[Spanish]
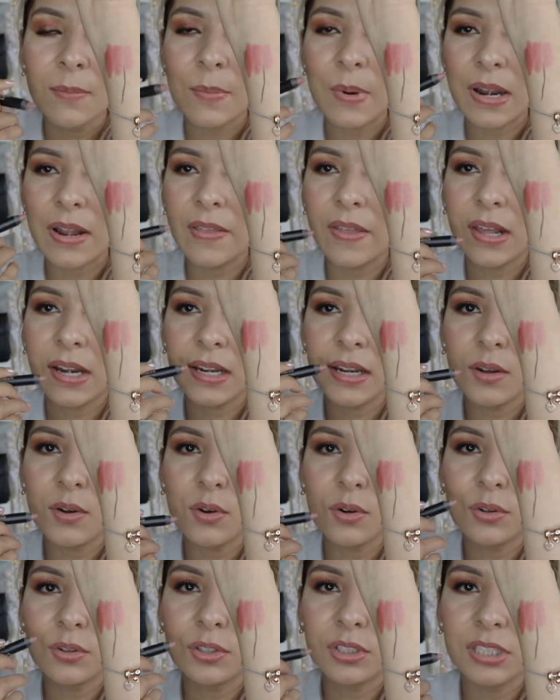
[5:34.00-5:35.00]
para darle
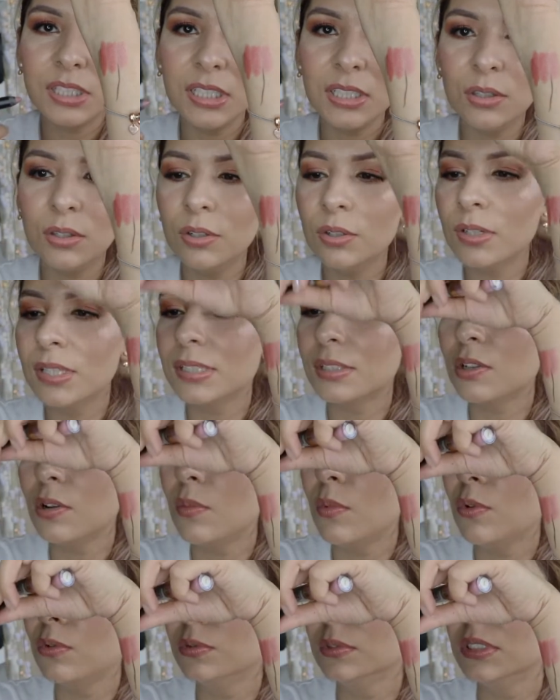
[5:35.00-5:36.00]
colorcito, es
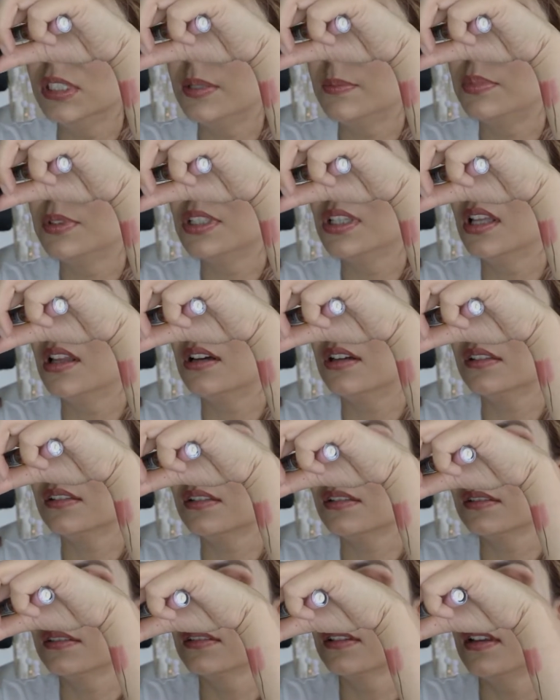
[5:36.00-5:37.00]
como un lip
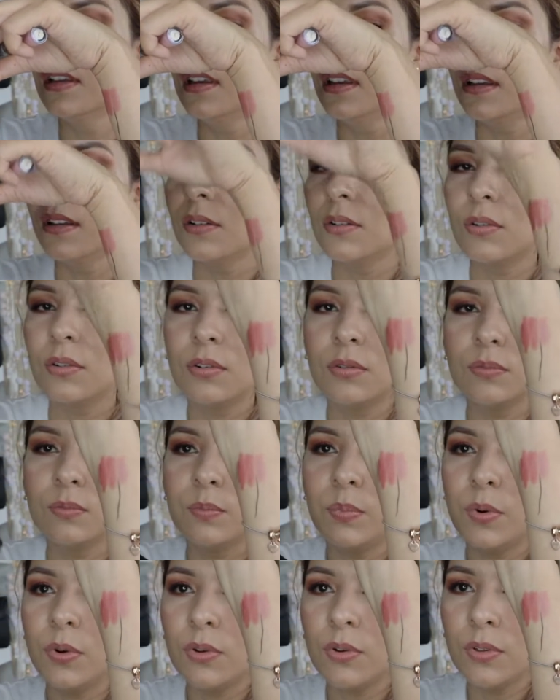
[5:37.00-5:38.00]
gloss con
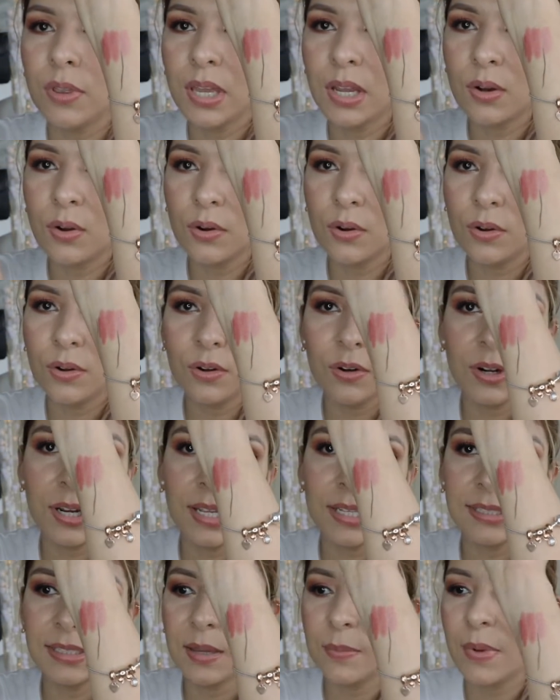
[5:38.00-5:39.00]
un poco de color.
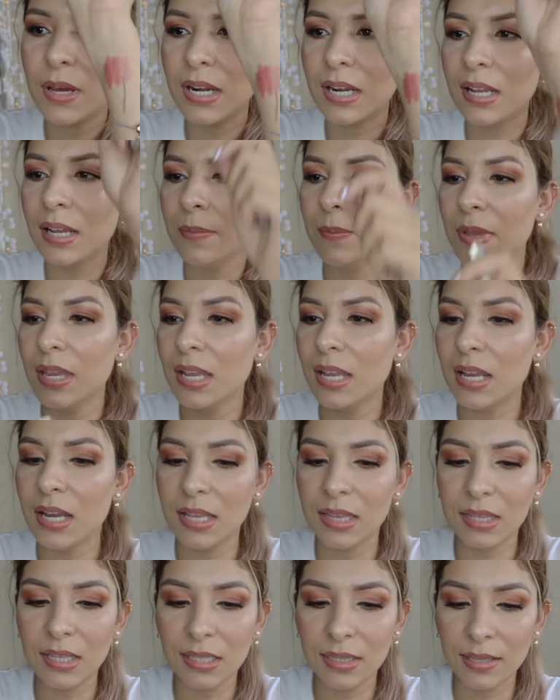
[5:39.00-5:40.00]
Esta marca me
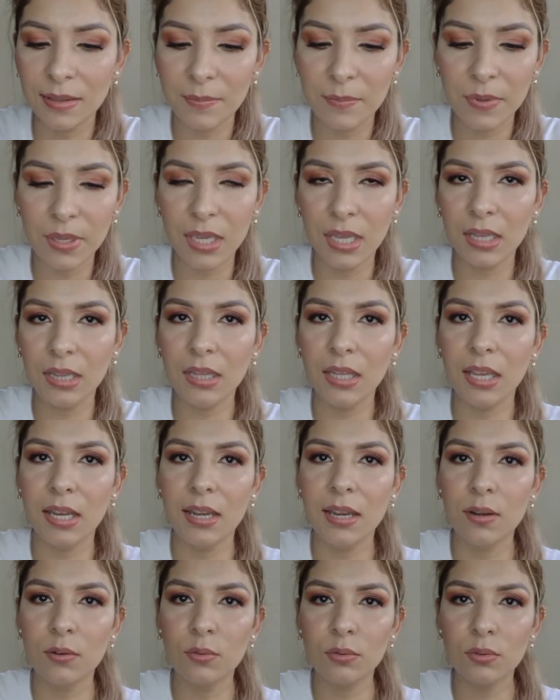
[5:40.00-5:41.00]
encanta también.
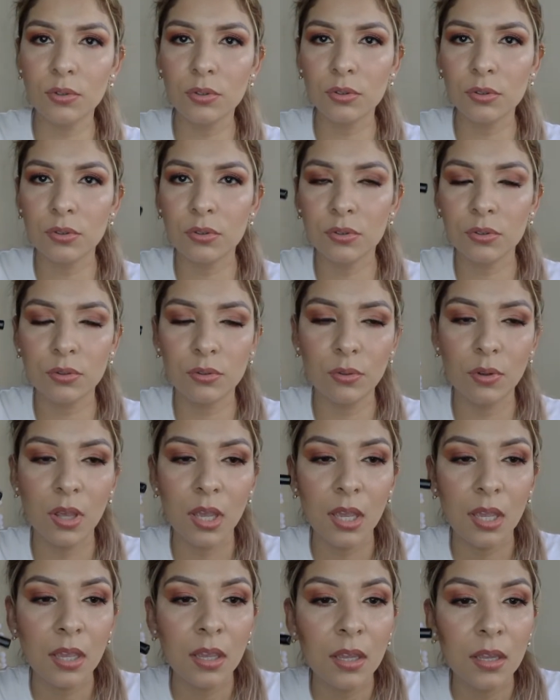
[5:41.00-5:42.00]
Tienen unos
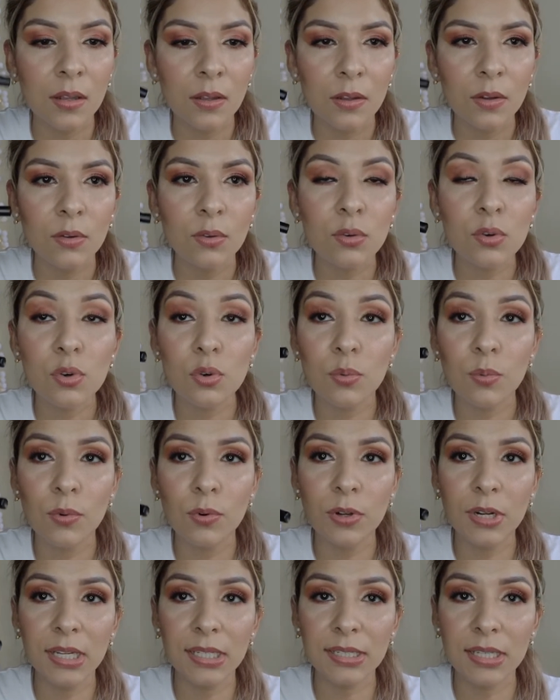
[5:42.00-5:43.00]

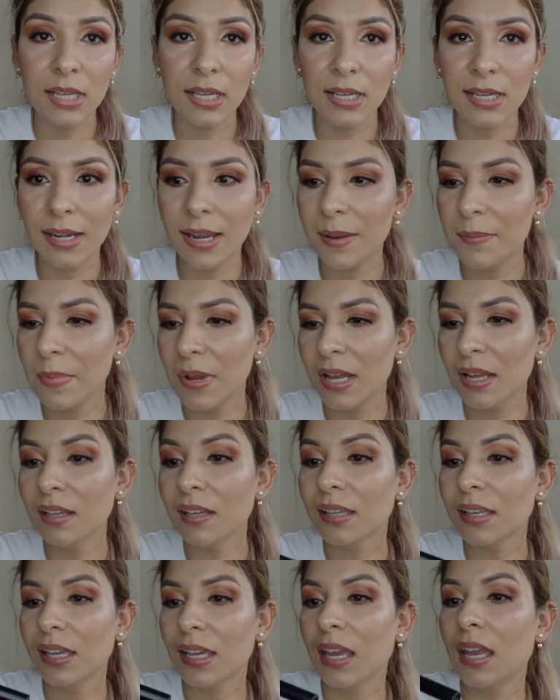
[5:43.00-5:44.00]
rubores en
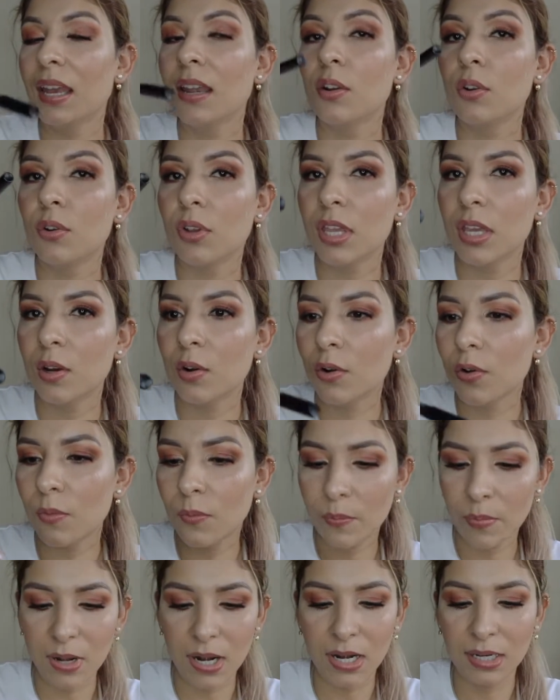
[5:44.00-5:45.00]
crema que lo quiero
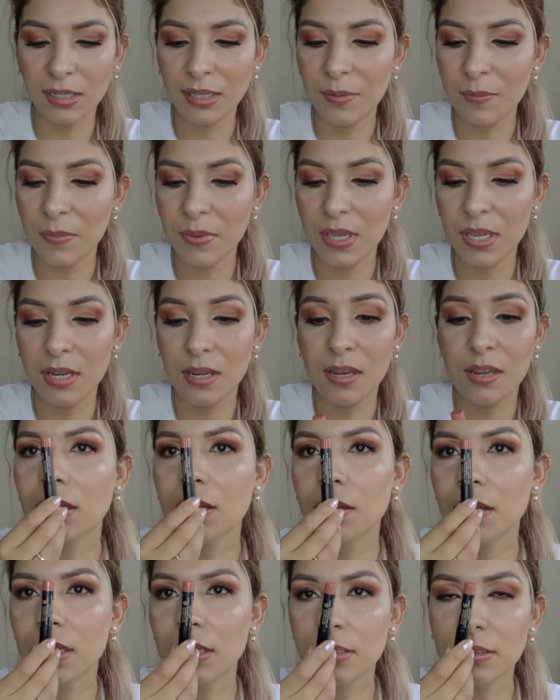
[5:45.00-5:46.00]
comprar también
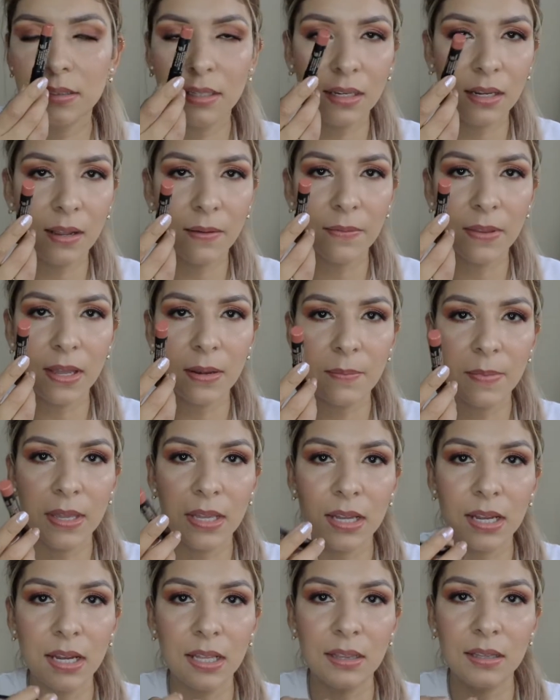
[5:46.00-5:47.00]
y este labial me
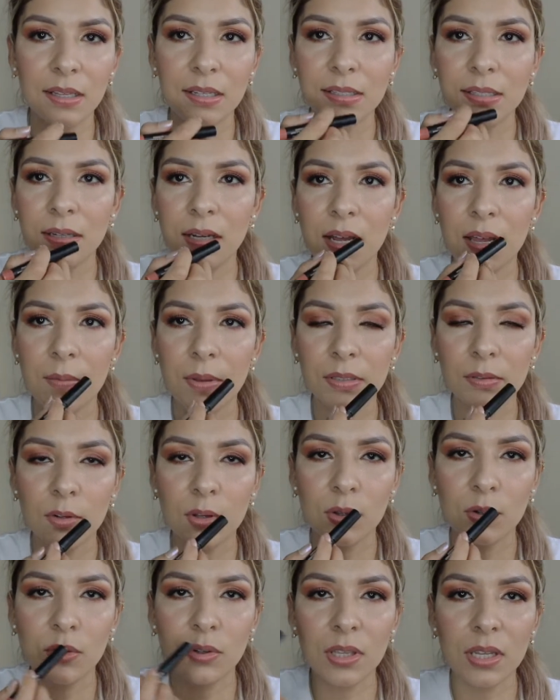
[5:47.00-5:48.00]
encanta. Así nada más
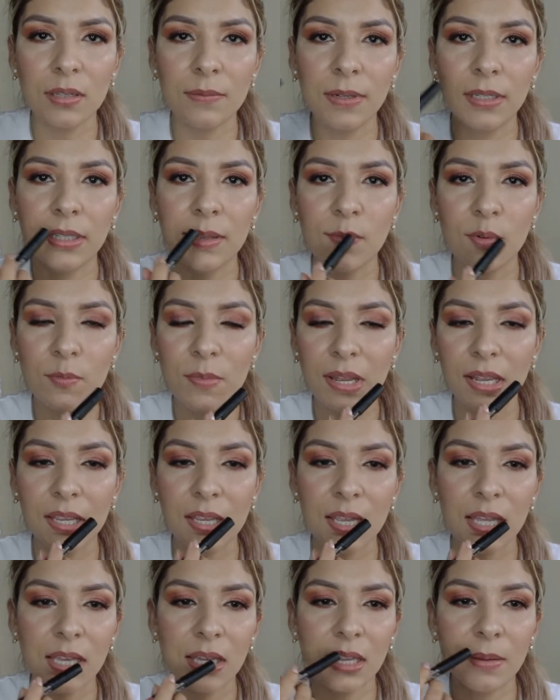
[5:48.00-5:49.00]
cuando no quieres verte muy
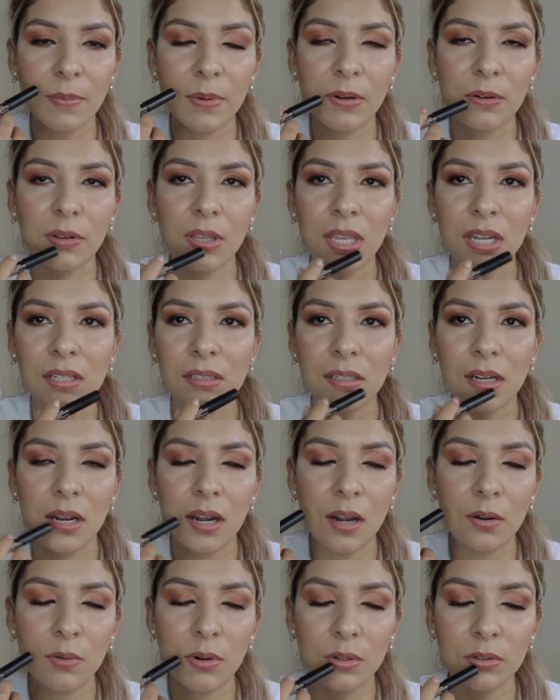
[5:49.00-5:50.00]
maquillada que pero quieres
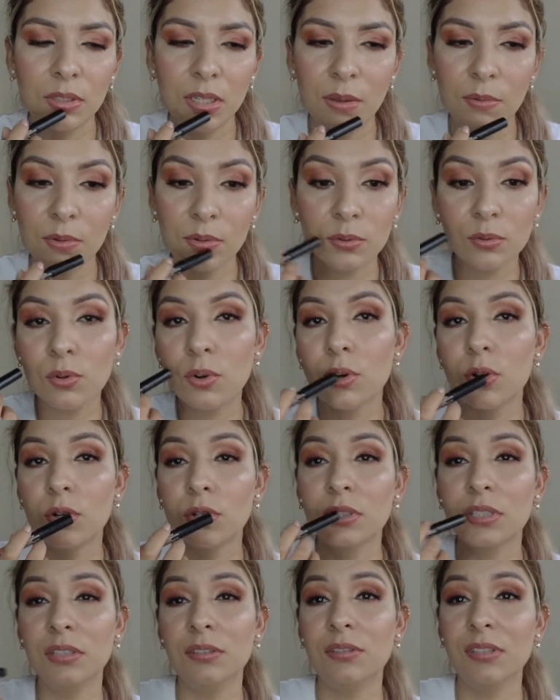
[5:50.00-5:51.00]
traer algo en los labios, un
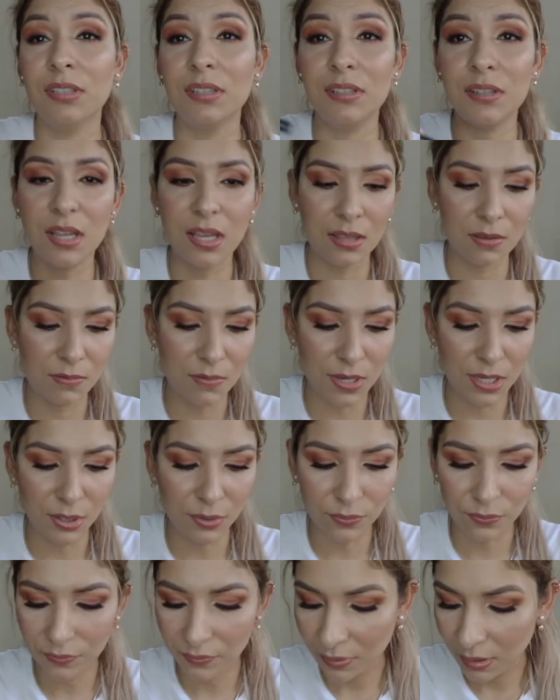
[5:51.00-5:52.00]
colorcito este está
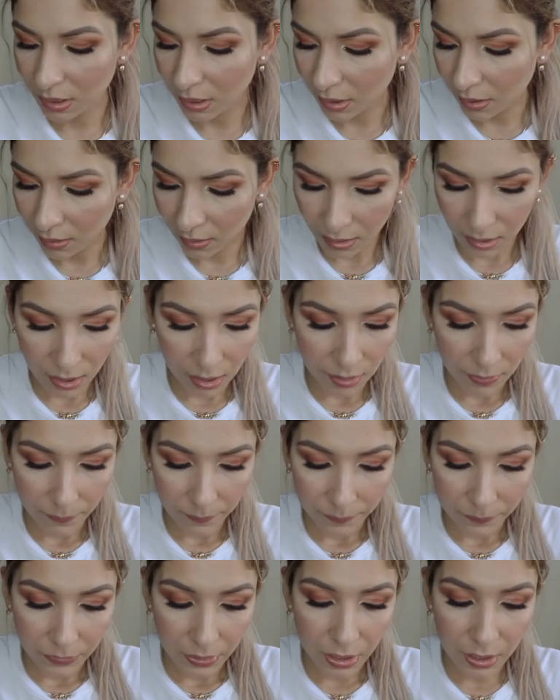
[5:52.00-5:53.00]
divino.
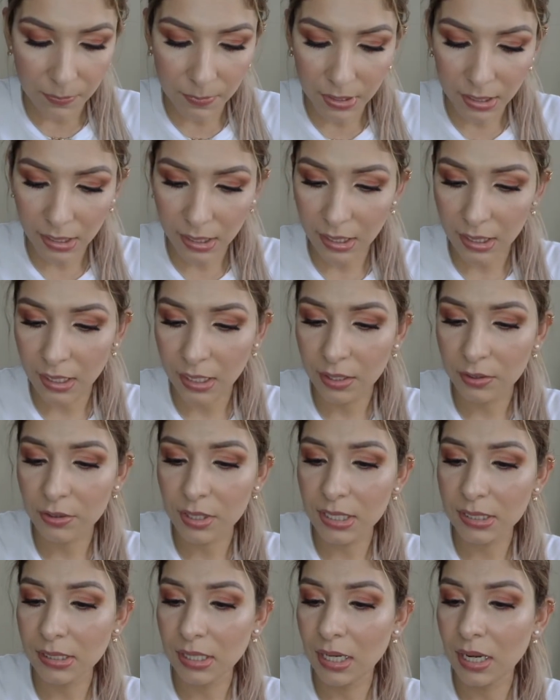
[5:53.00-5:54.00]
Y me
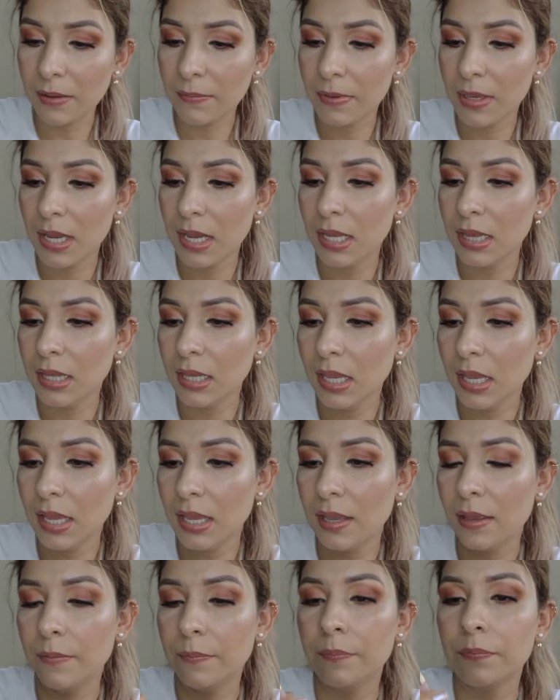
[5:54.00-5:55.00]
regalaron este labial
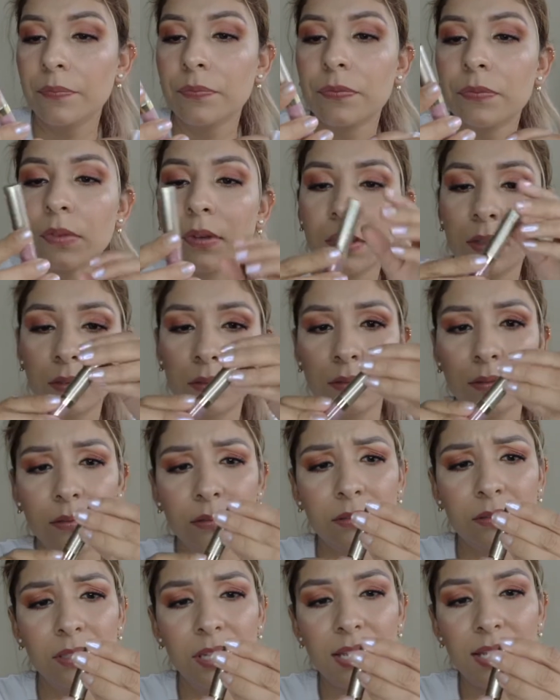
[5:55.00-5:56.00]
de,
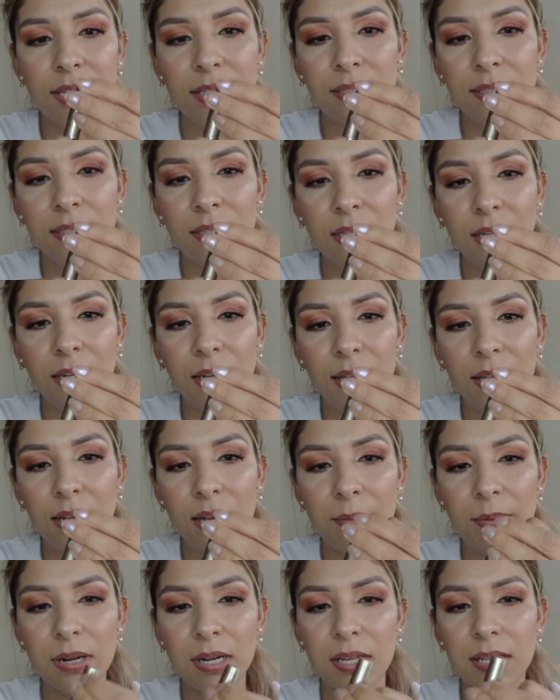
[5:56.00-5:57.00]
de Estila, de
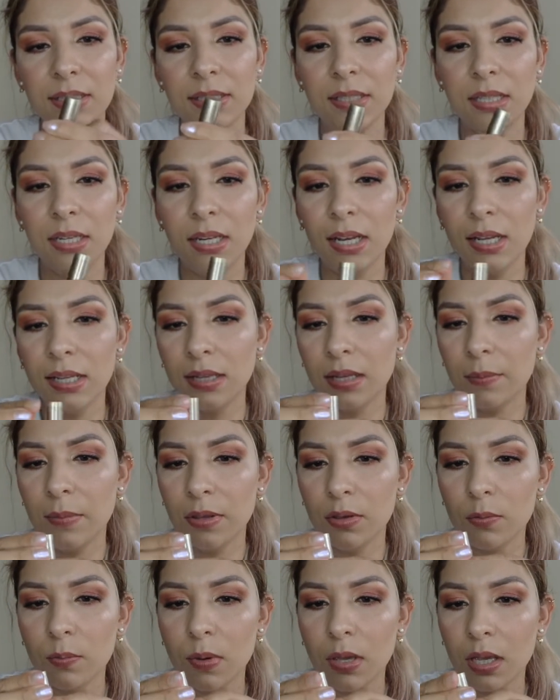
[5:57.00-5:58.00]
la marca Estila en
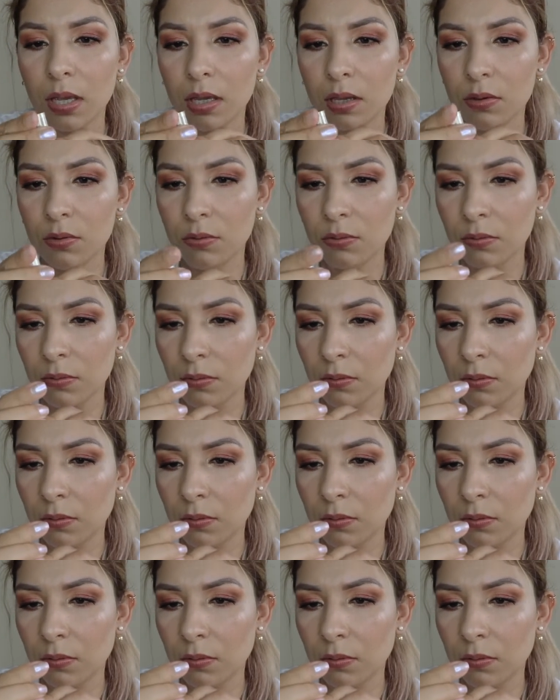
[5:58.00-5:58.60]
tamaño pequeño.